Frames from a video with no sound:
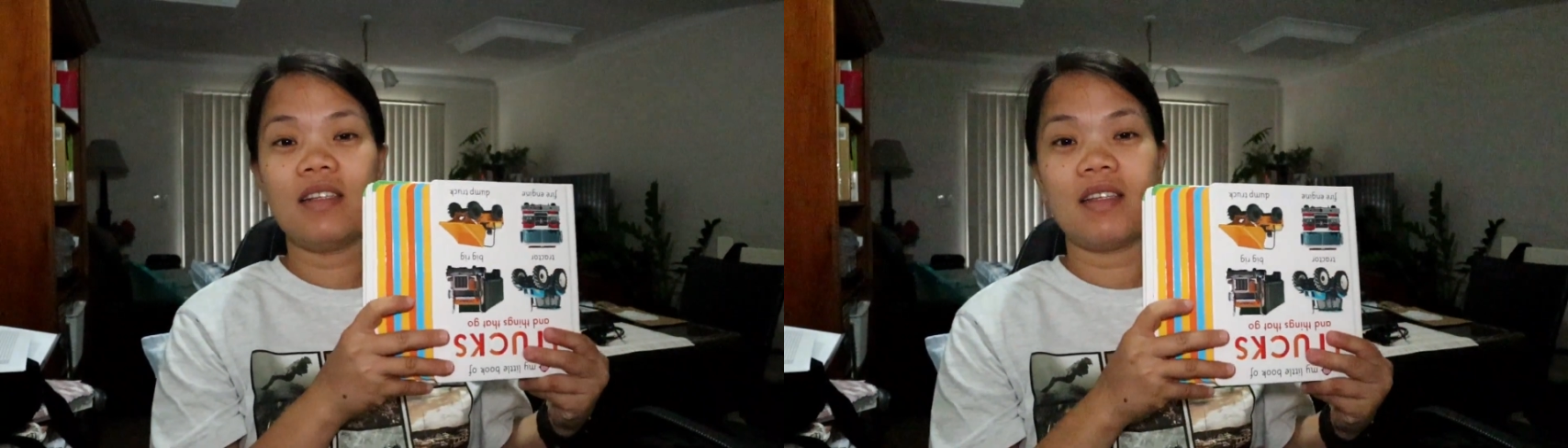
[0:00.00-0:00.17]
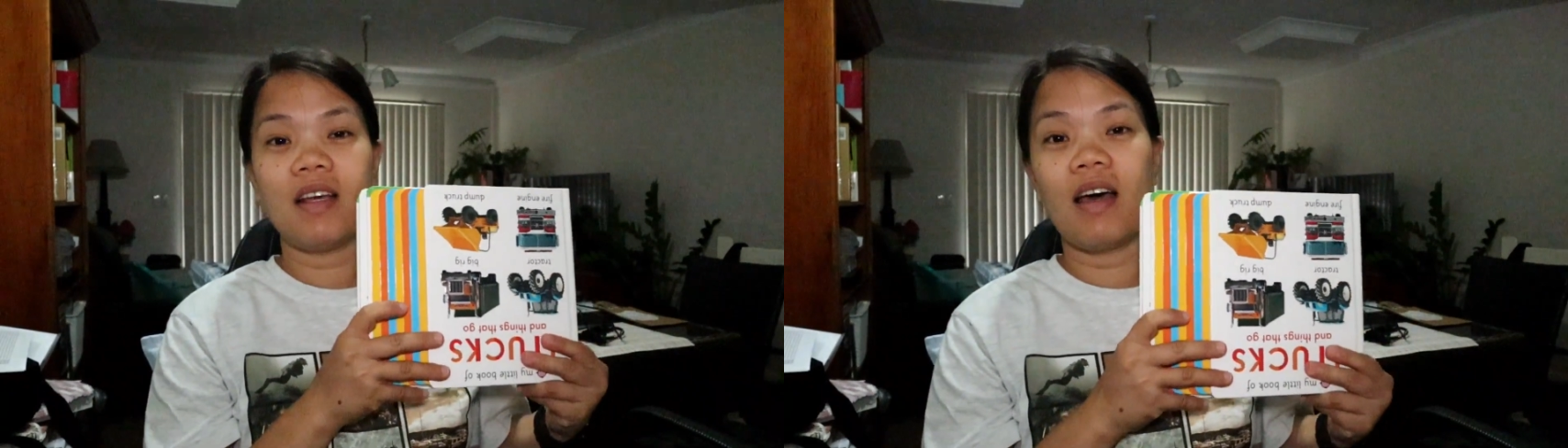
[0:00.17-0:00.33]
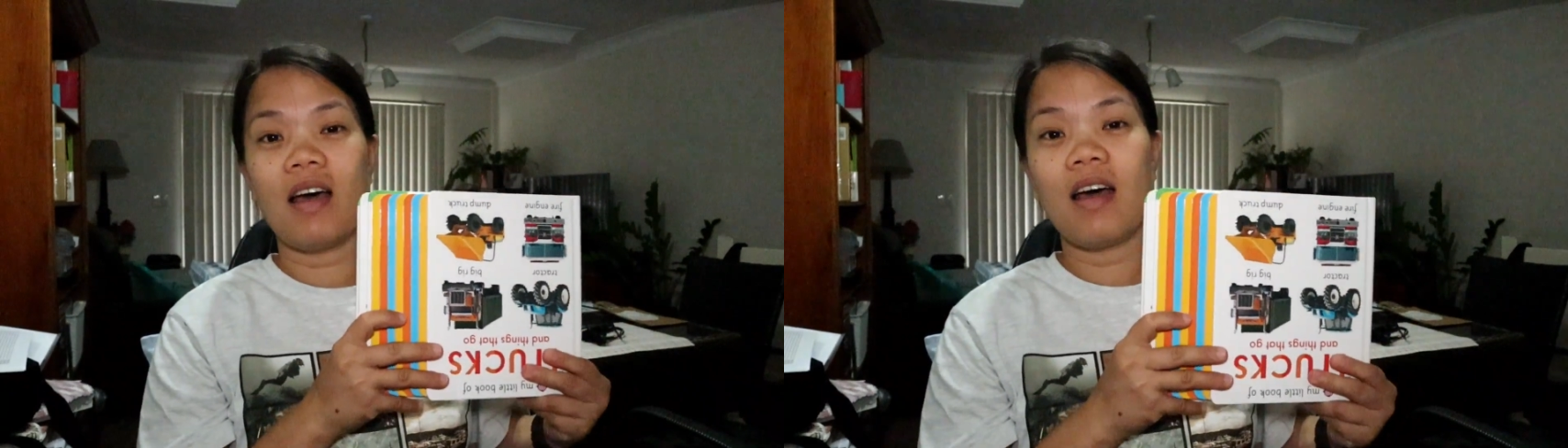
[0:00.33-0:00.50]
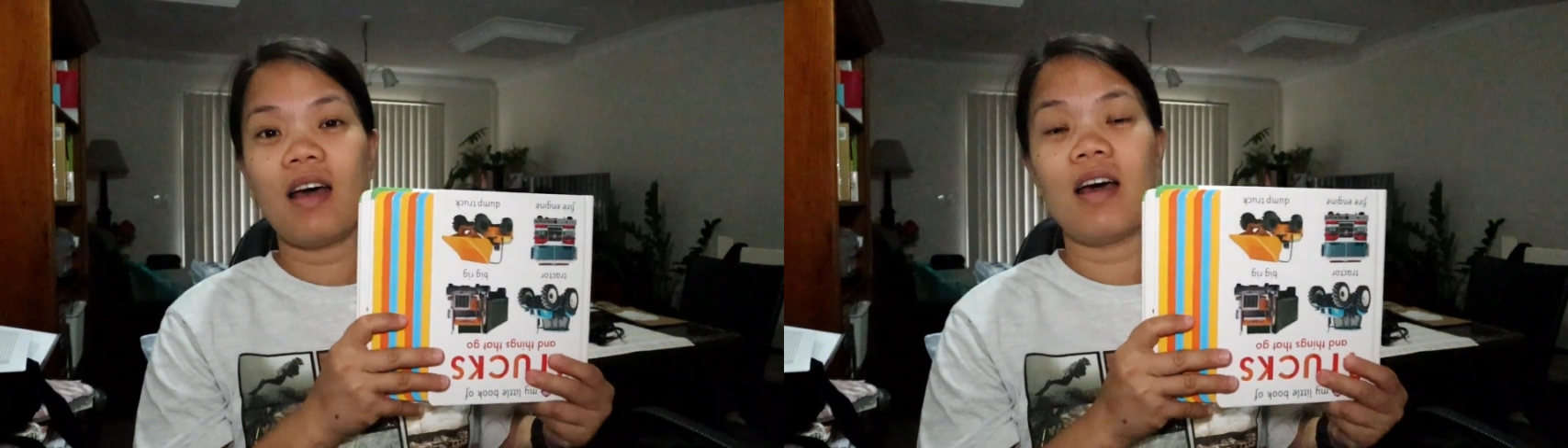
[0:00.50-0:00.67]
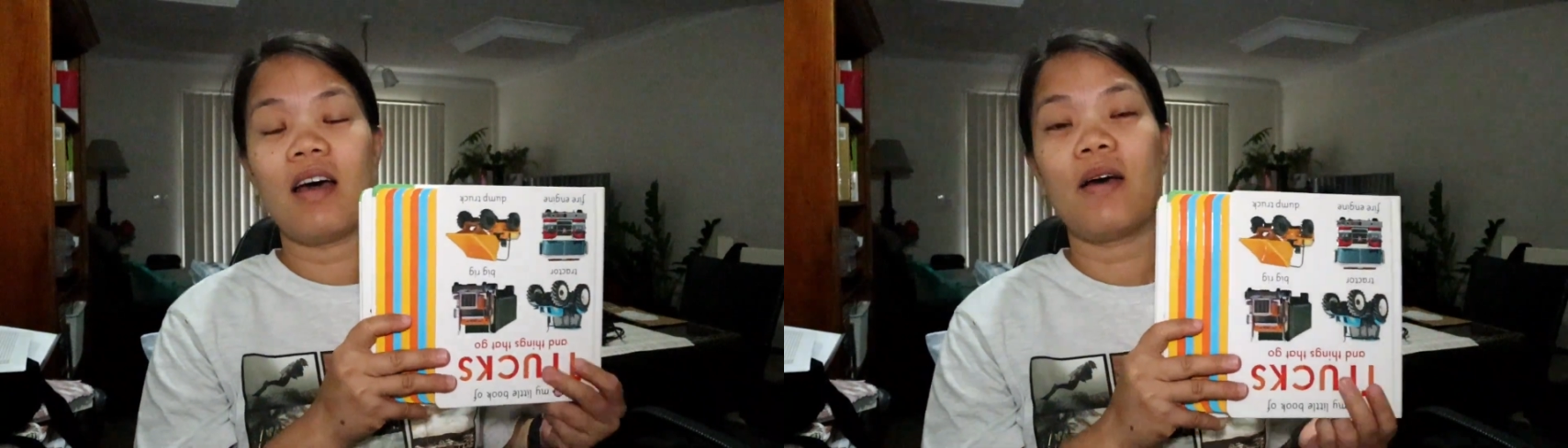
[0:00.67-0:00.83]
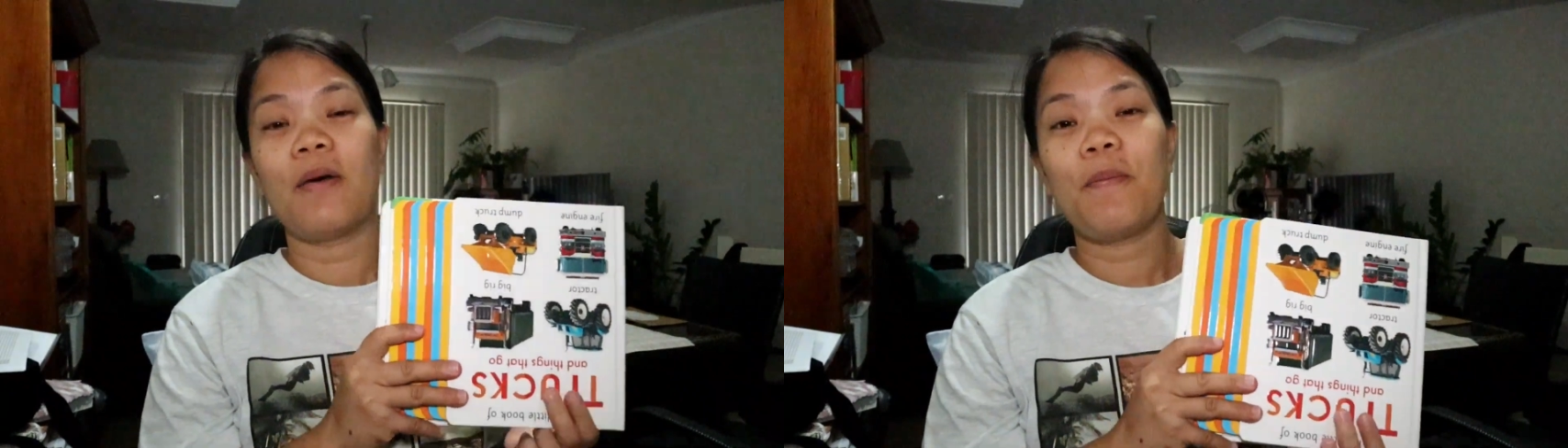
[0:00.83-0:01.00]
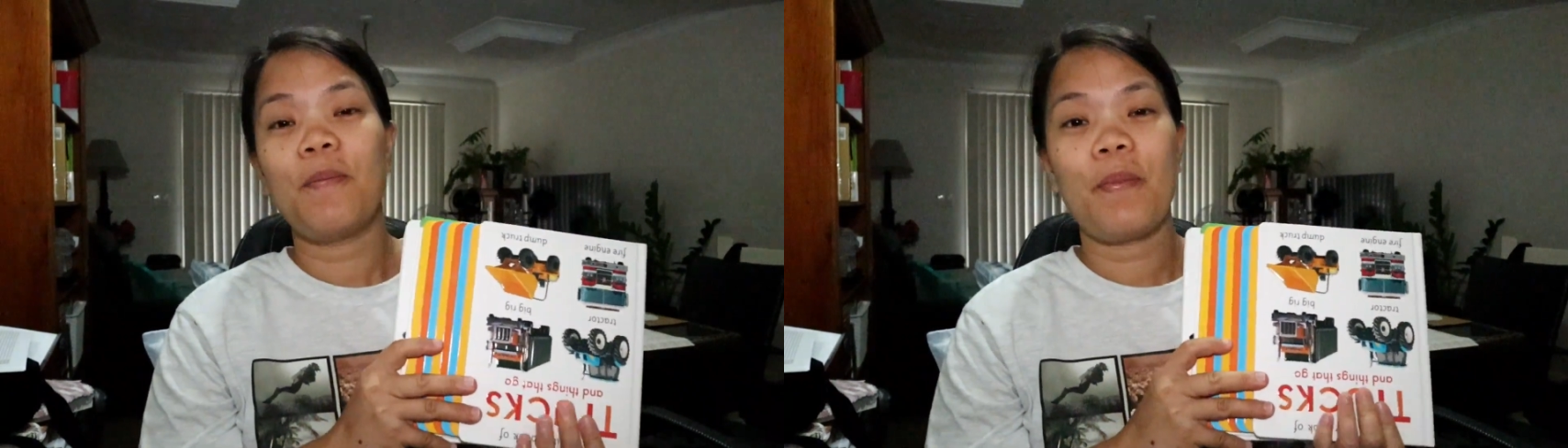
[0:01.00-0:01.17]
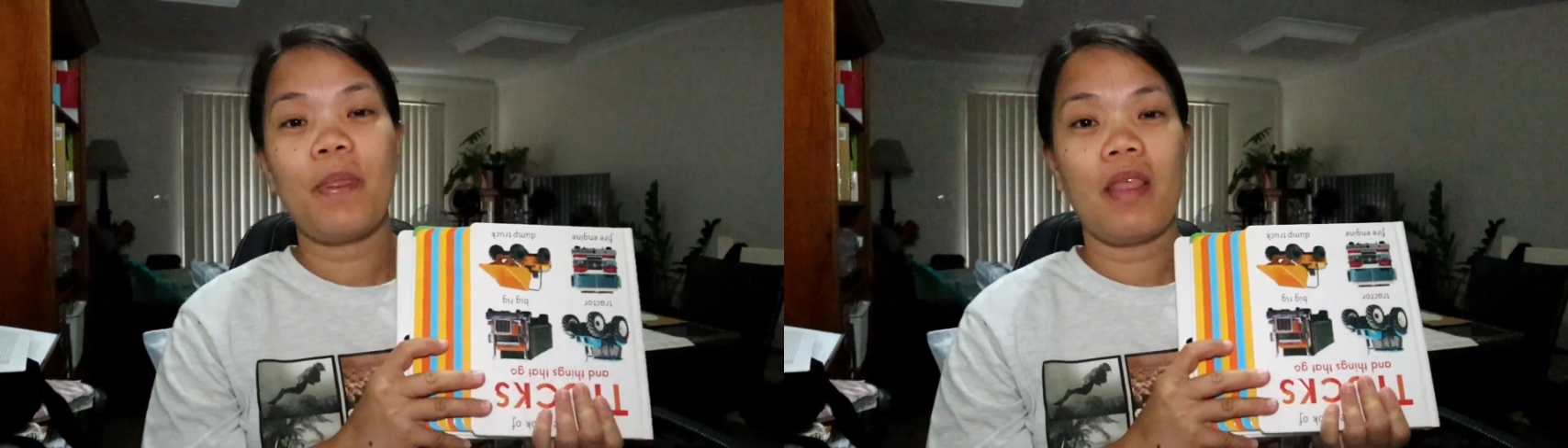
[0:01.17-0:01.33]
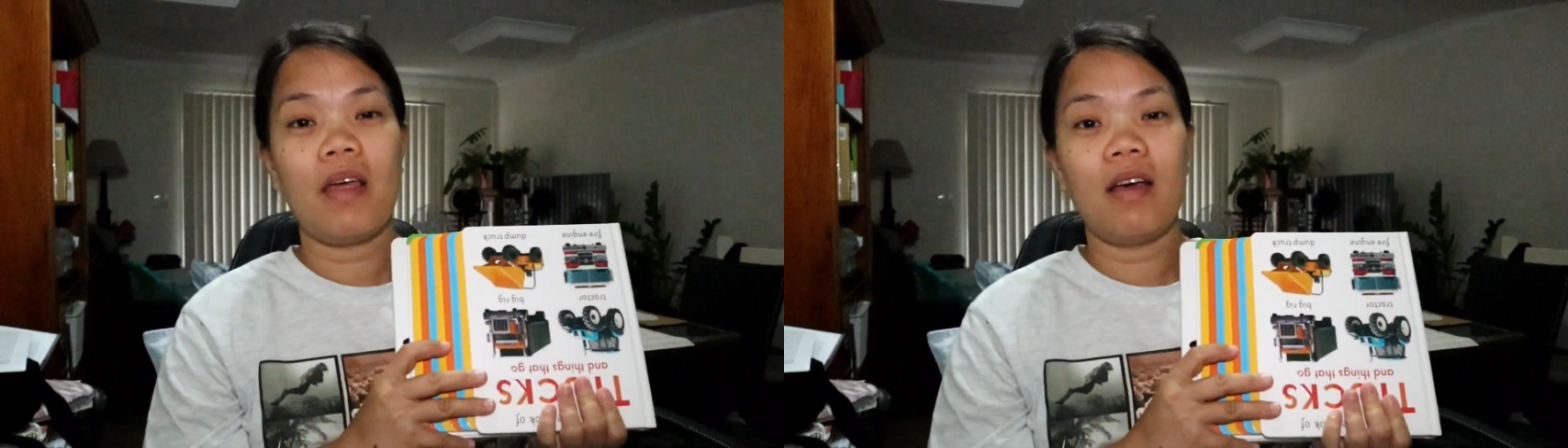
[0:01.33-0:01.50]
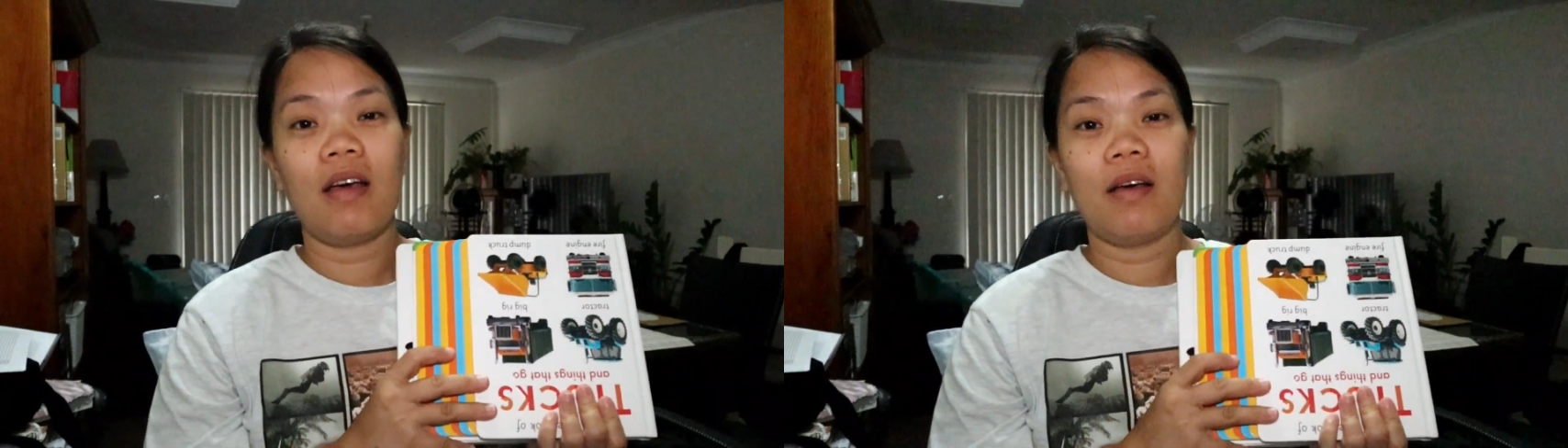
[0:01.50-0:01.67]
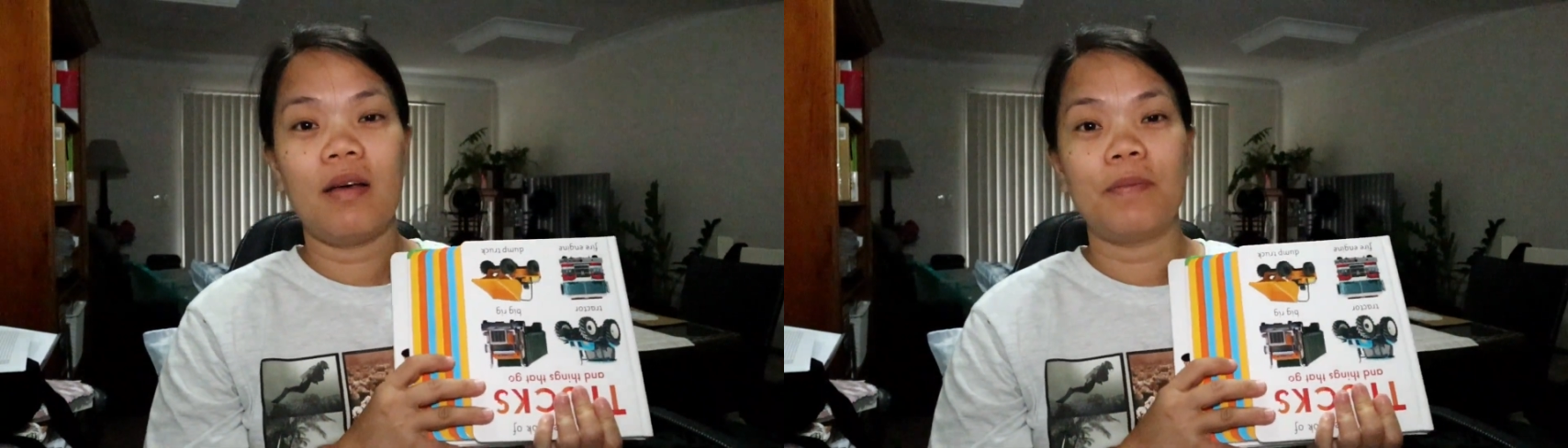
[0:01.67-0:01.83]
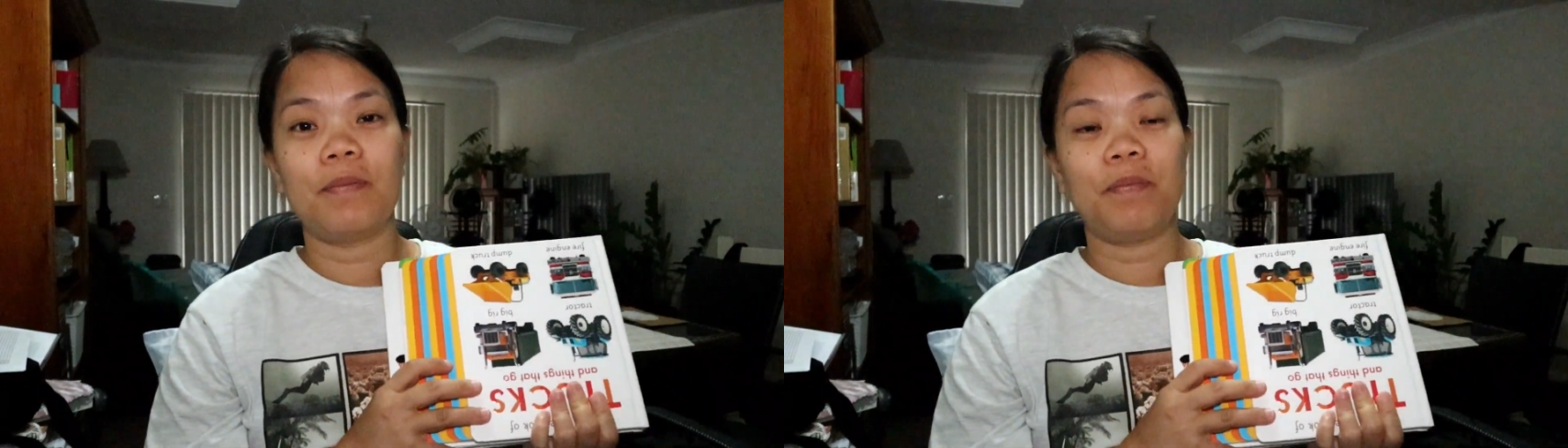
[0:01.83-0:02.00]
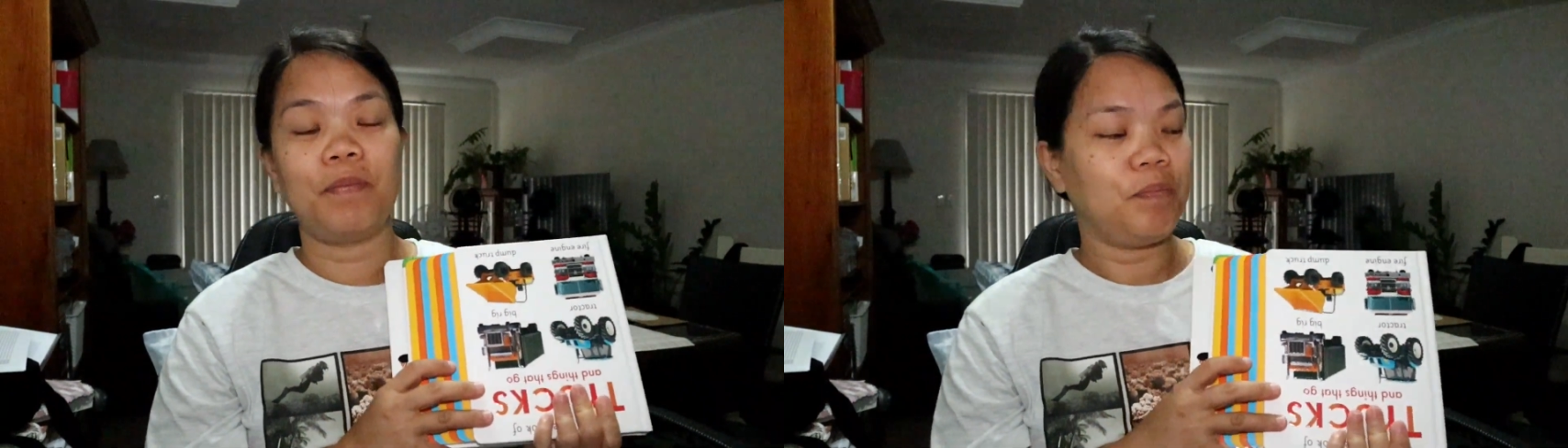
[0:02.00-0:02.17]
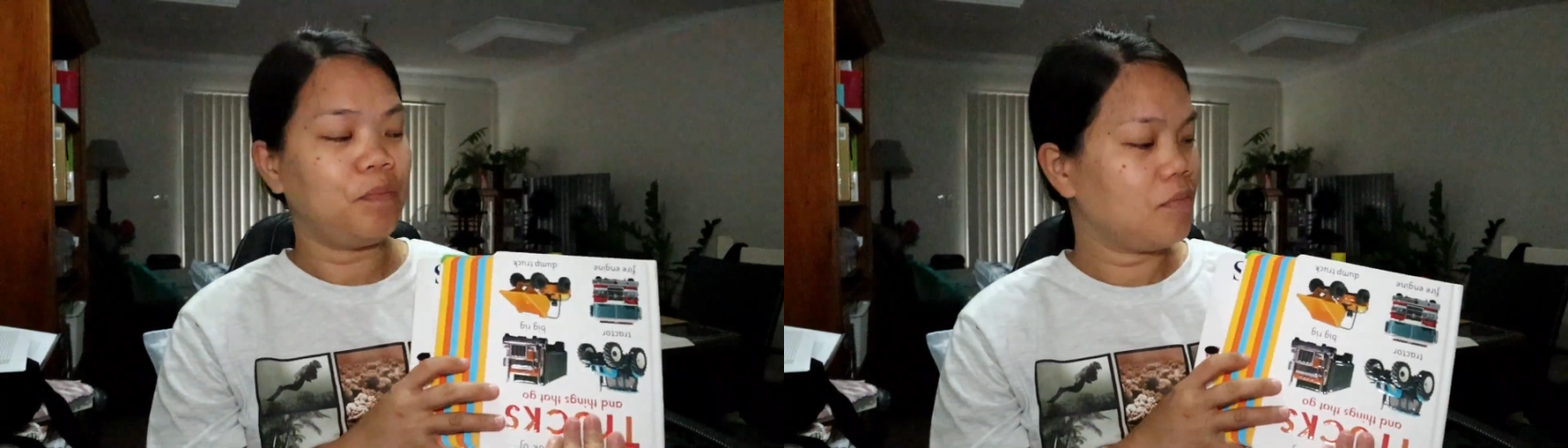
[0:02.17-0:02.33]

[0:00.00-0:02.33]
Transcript: sa um,